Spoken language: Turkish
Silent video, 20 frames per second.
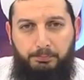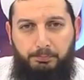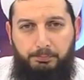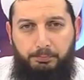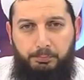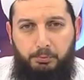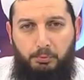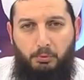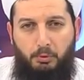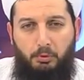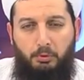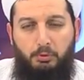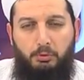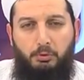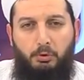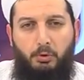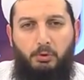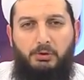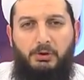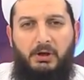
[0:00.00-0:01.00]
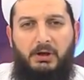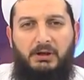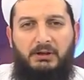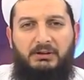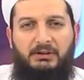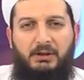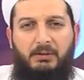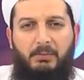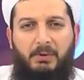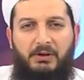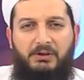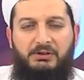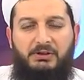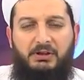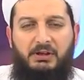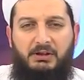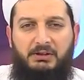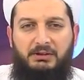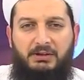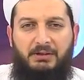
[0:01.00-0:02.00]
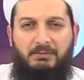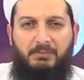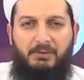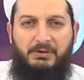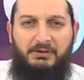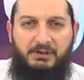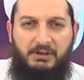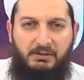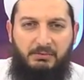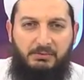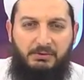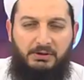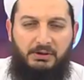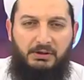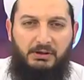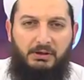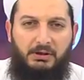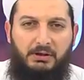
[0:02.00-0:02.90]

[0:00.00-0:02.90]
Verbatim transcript: bu konuyu özellikle baştan hatırlatmak isterim ki